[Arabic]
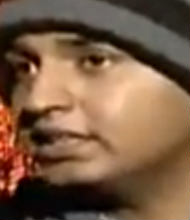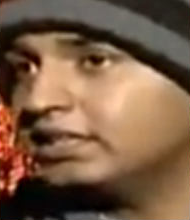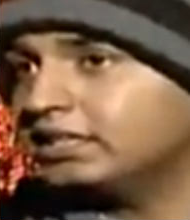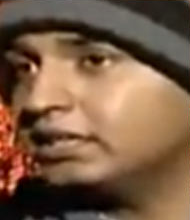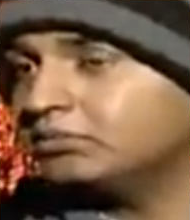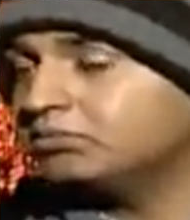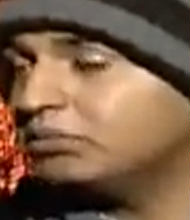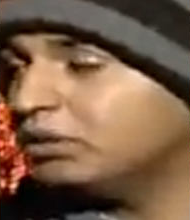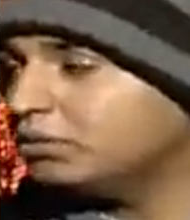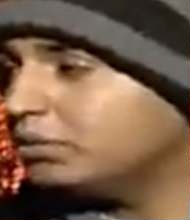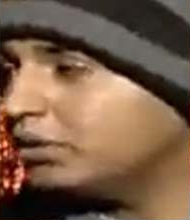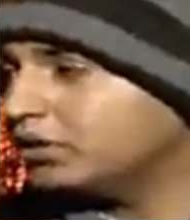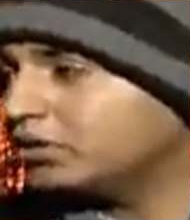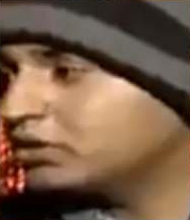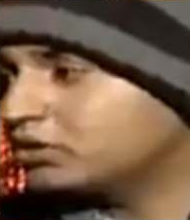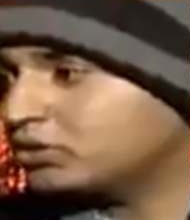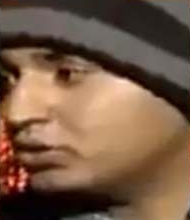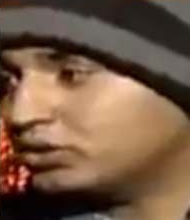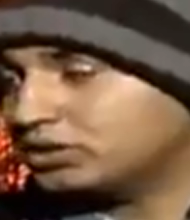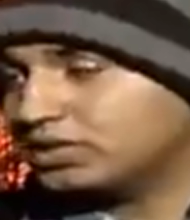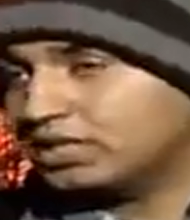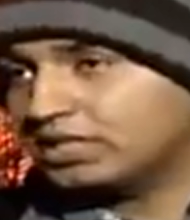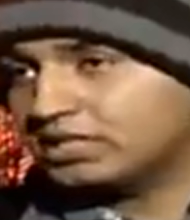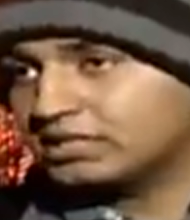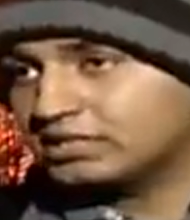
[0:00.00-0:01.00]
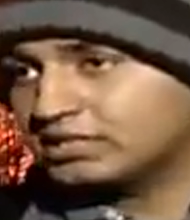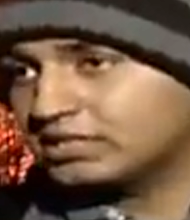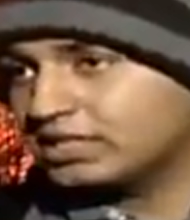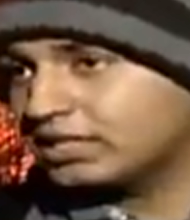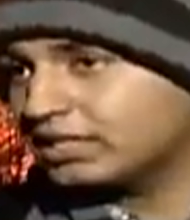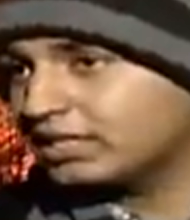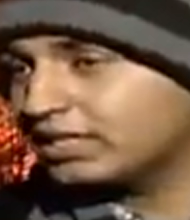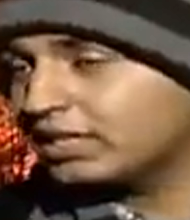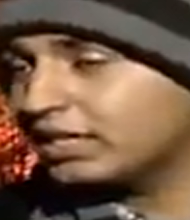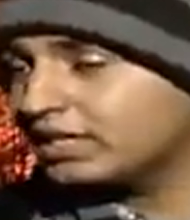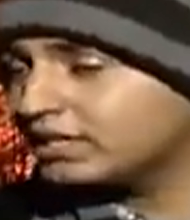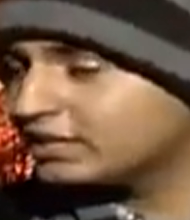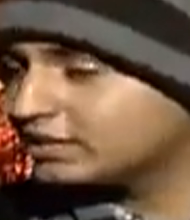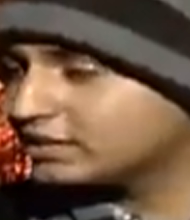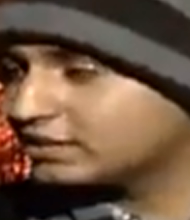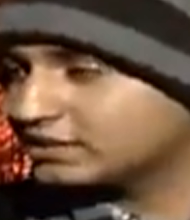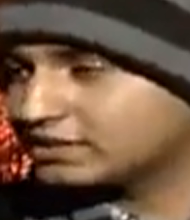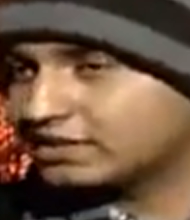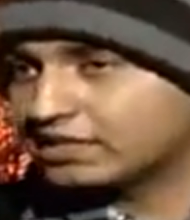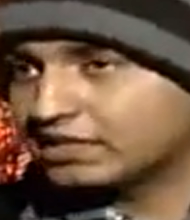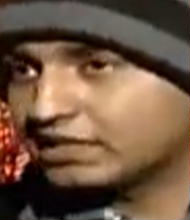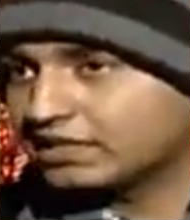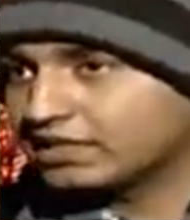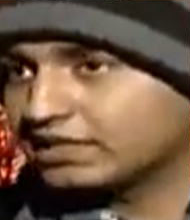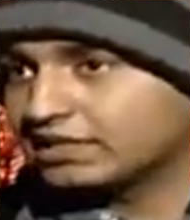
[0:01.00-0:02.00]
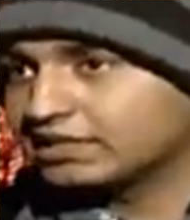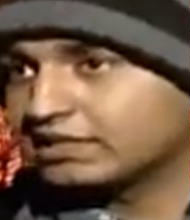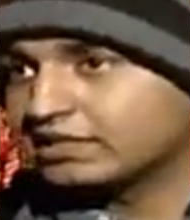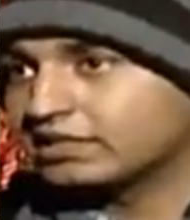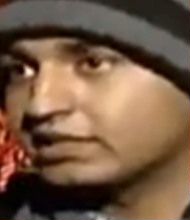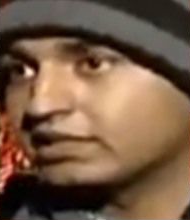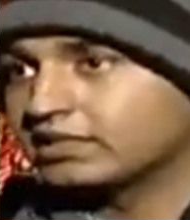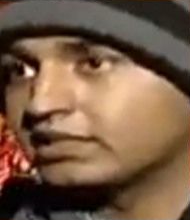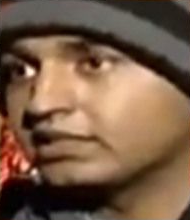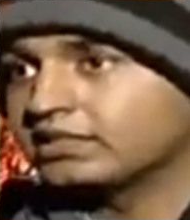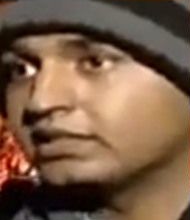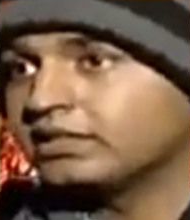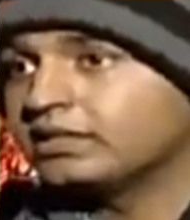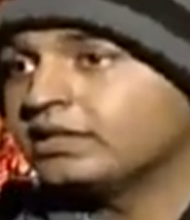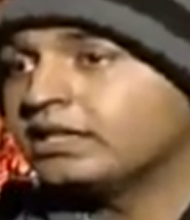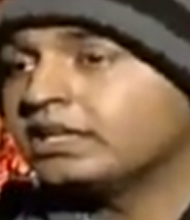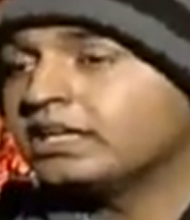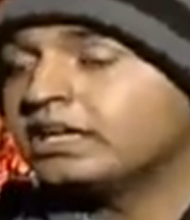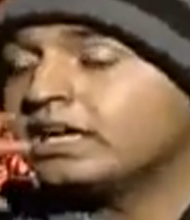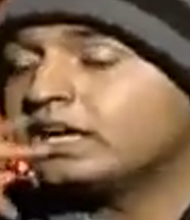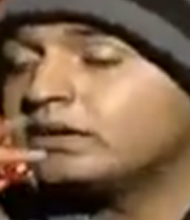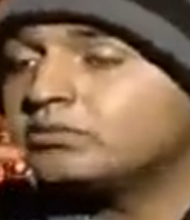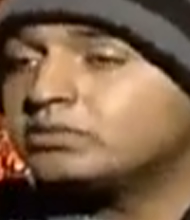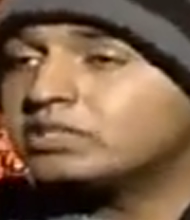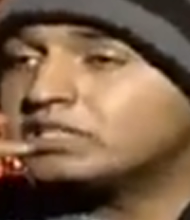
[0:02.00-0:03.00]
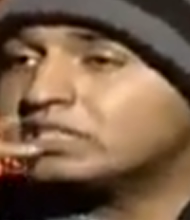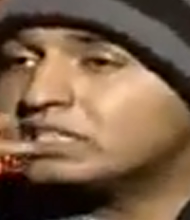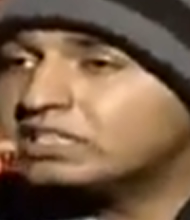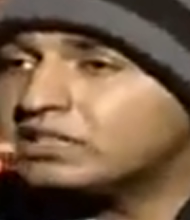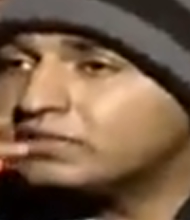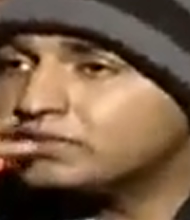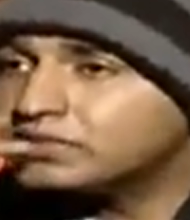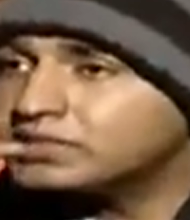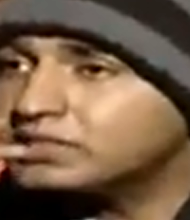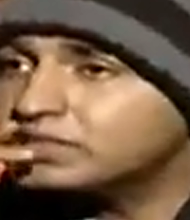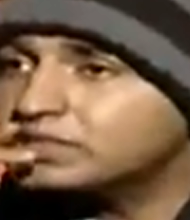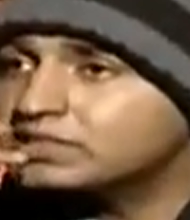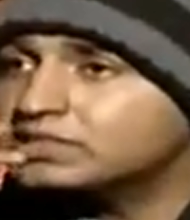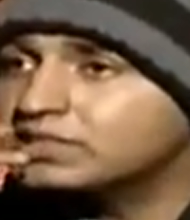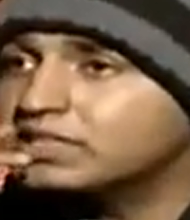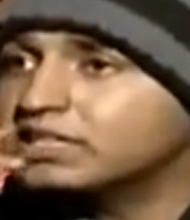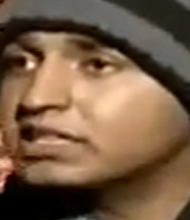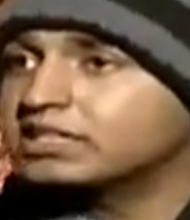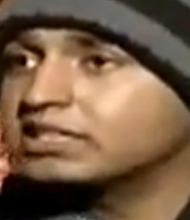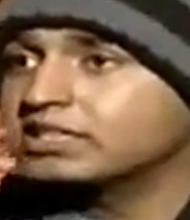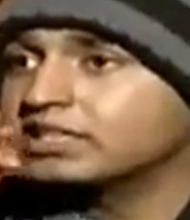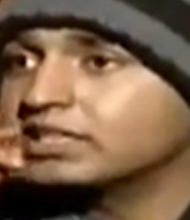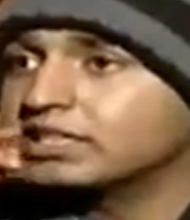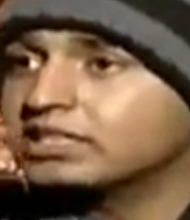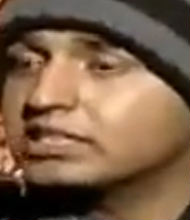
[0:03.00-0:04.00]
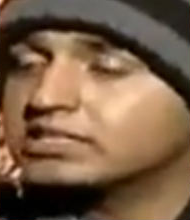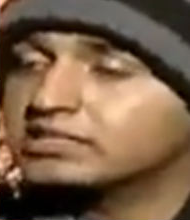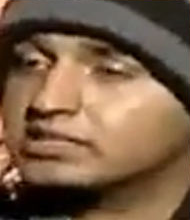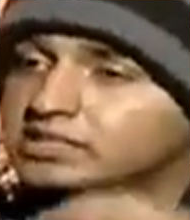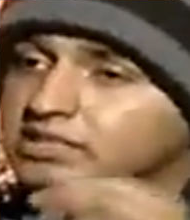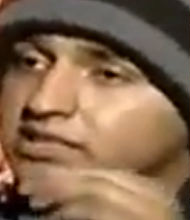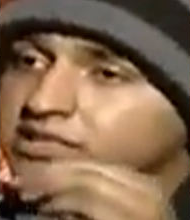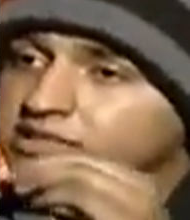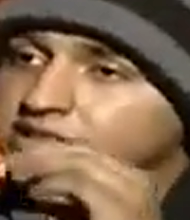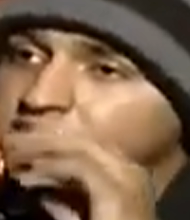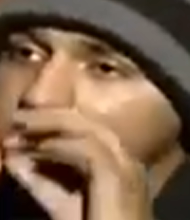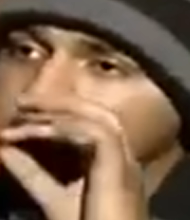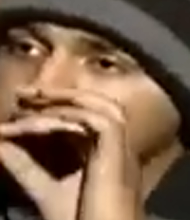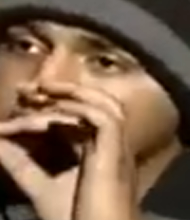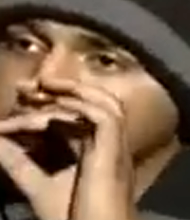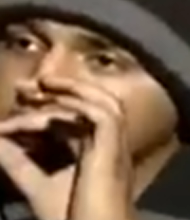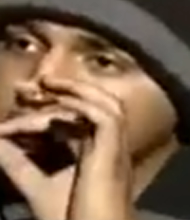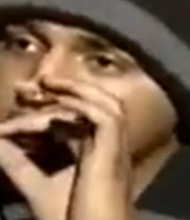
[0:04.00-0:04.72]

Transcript: ما ابغاك تروح تاخذ سيجارة أي سيجارة أخذتها ثانية أبيك نفس السيجارة اللي خلصتها أنت